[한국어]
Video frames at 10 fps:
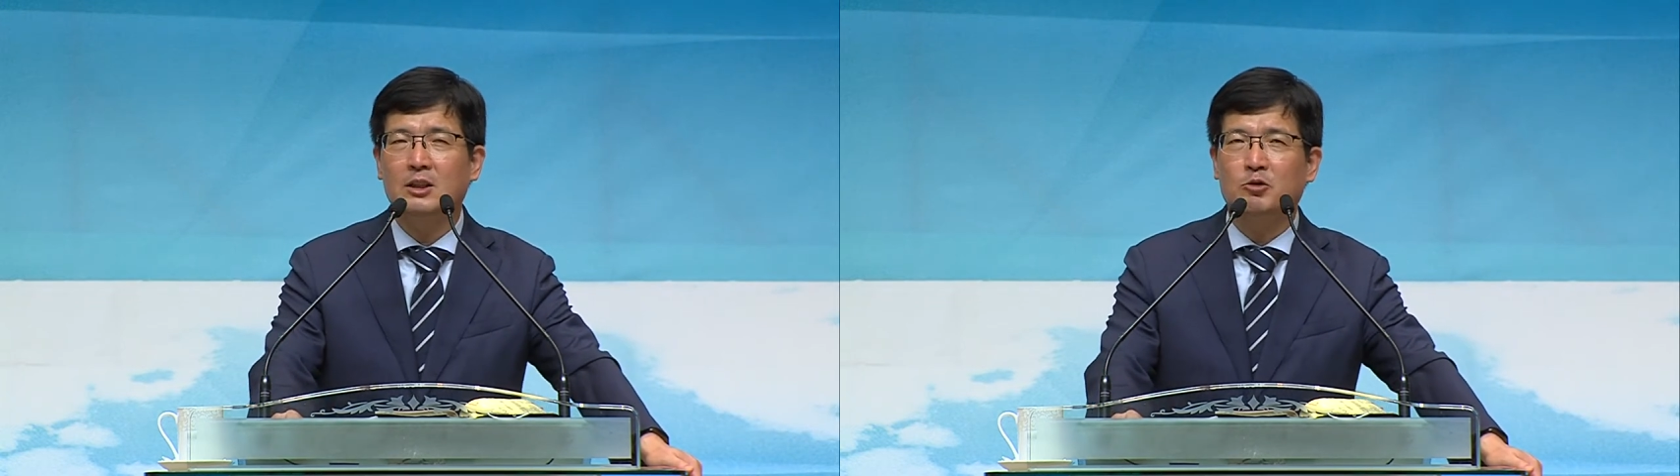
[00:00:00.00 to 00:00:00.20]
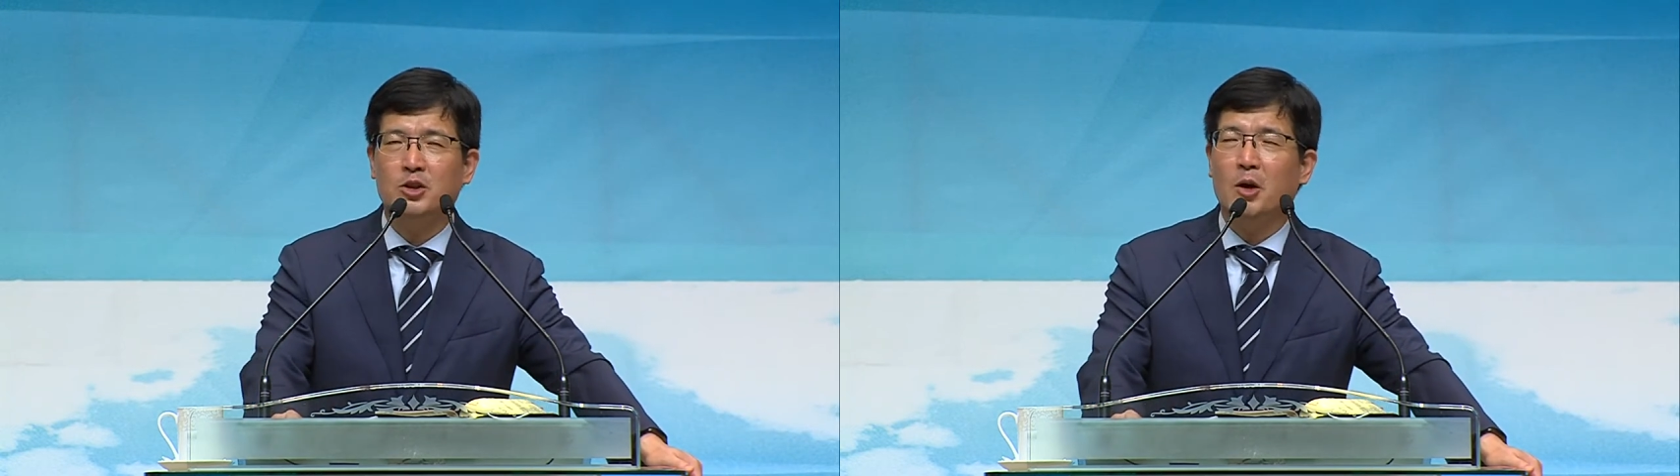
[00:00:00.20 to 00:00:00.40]

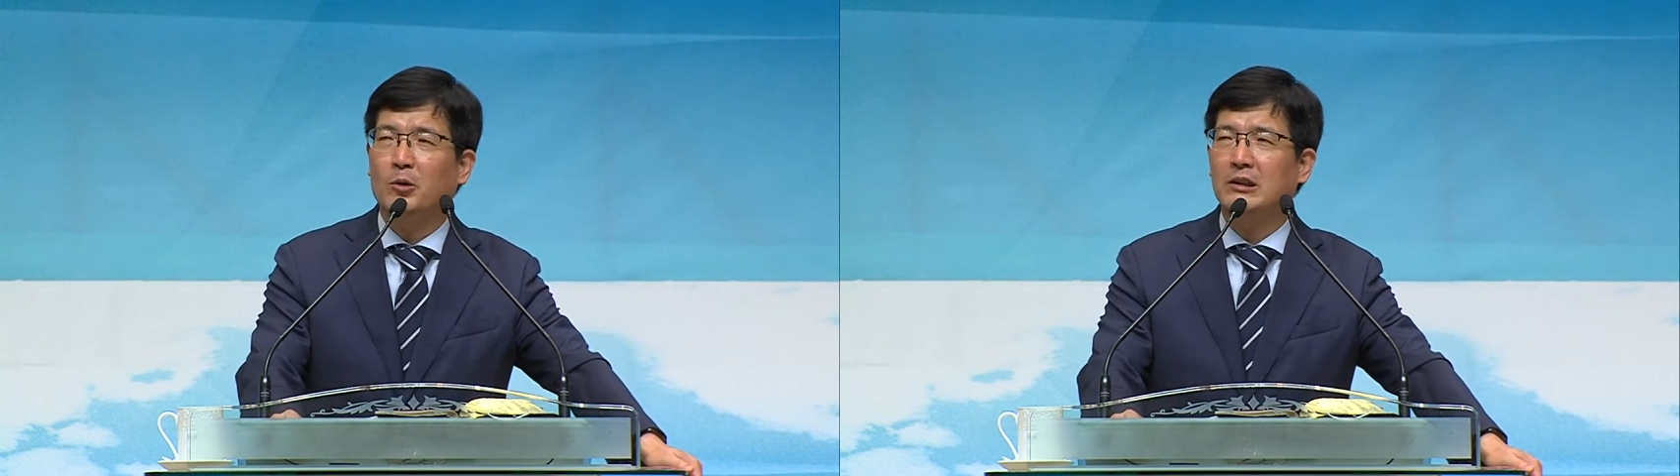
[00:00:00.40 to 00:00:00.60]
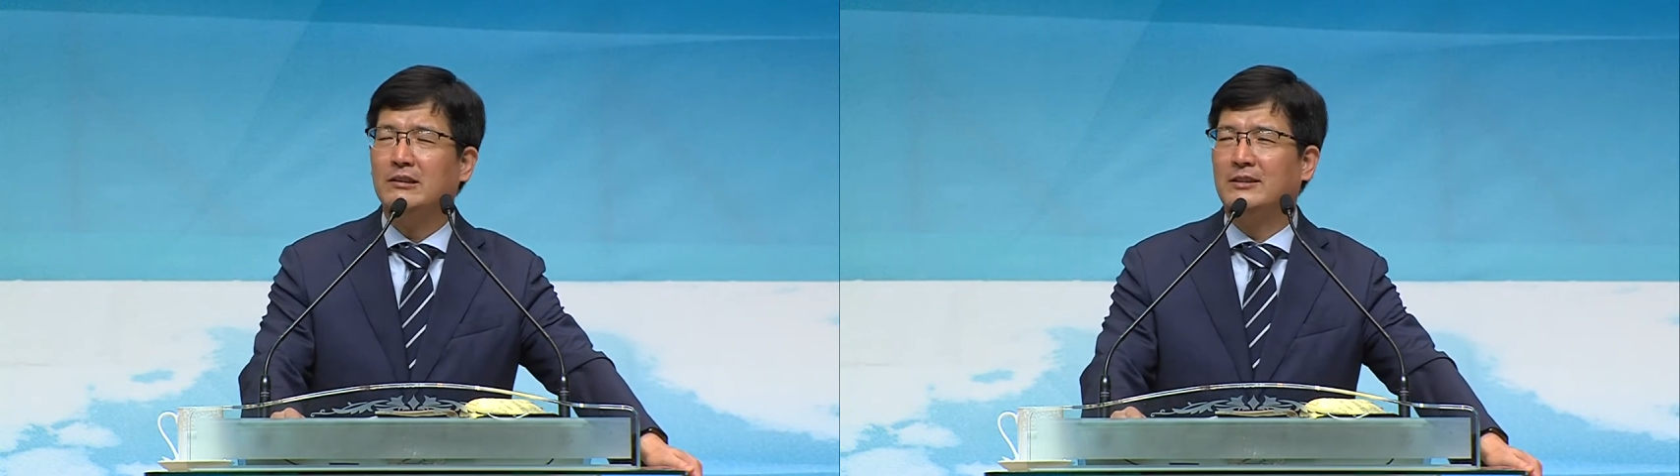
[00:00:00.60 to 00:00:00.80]
우리
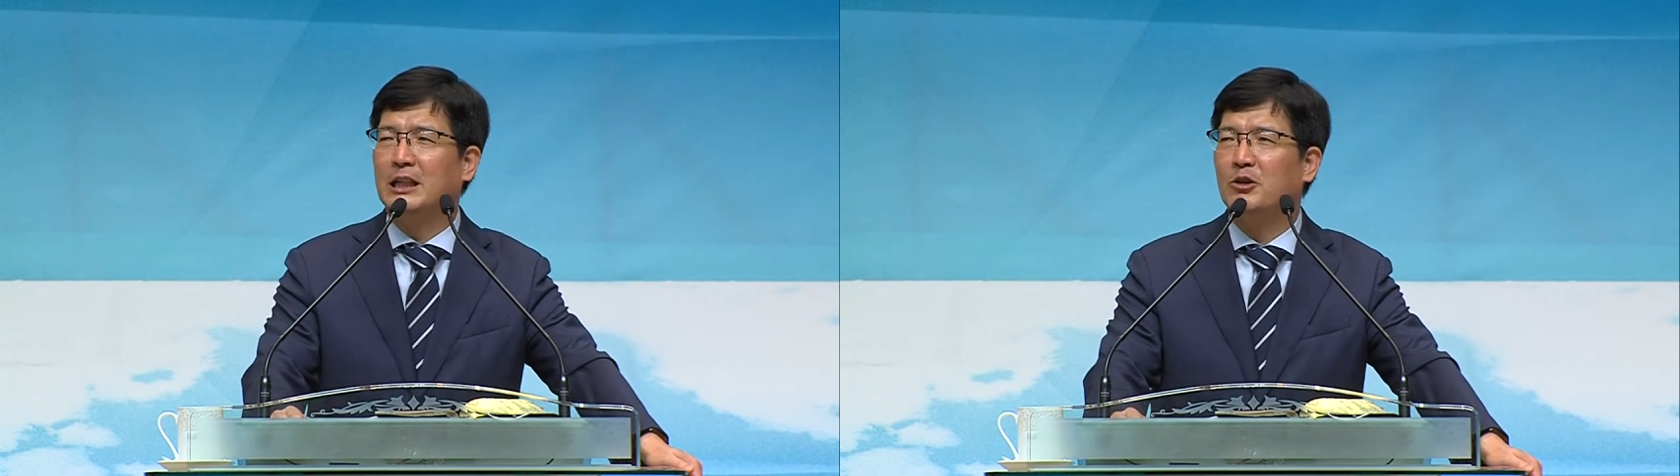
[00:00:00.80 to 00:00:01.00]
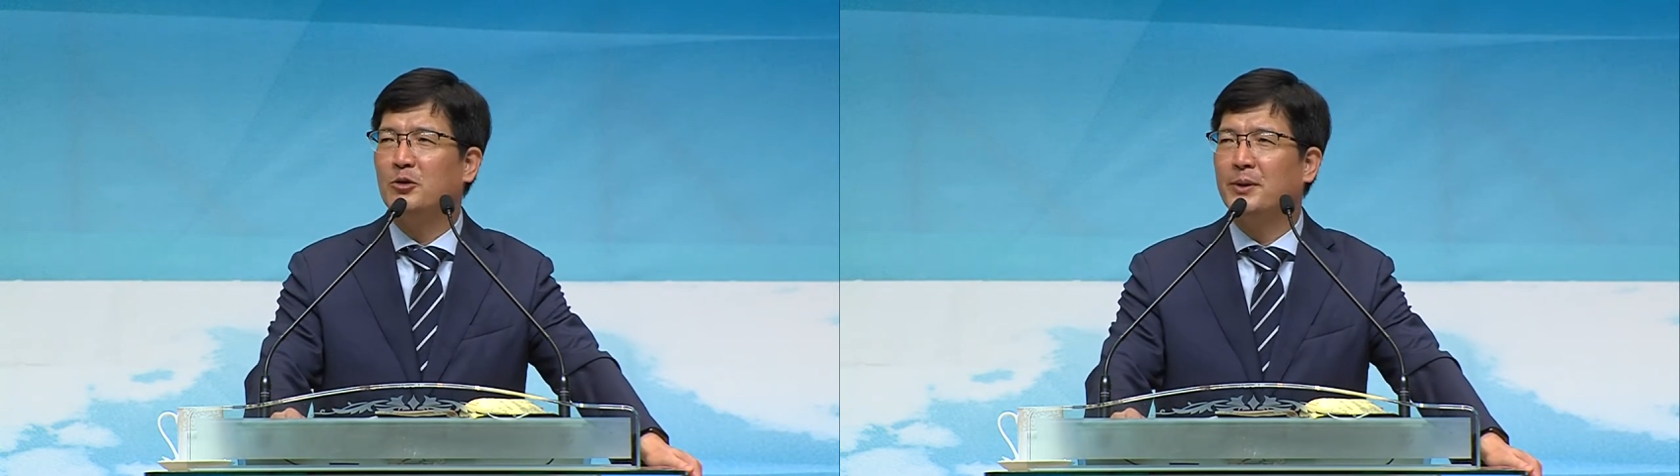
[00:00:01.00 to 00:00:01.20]
영혼을
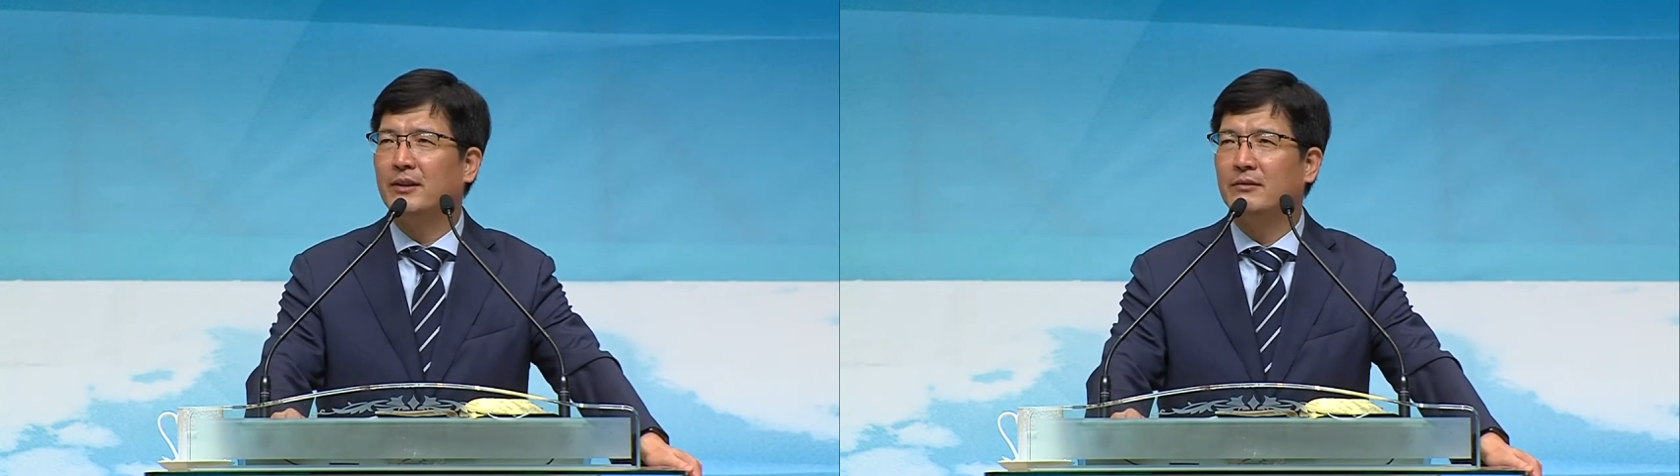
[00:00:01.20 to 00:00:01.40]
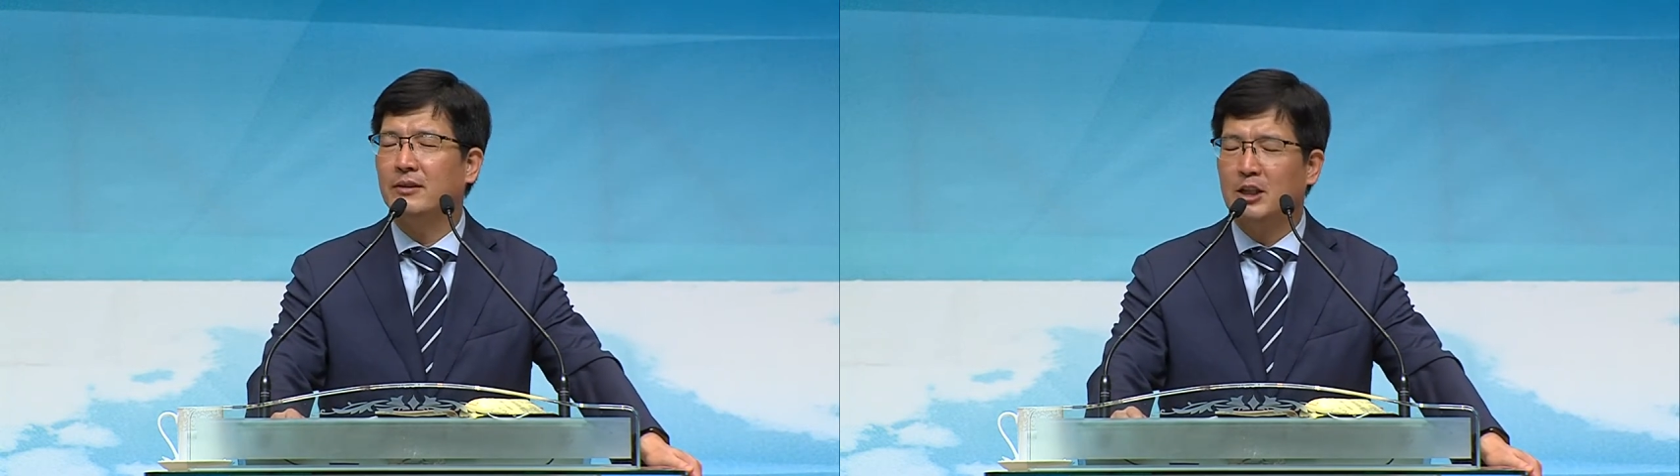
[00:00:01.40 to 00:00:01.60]
그대로
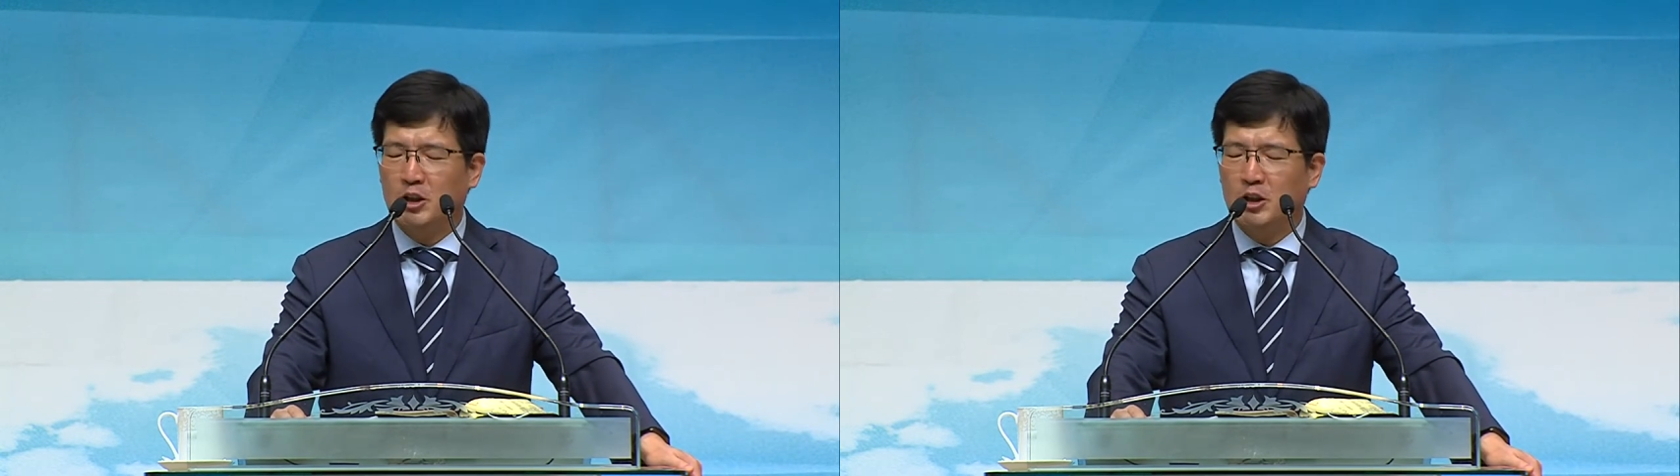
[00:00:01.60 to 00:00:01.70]
두면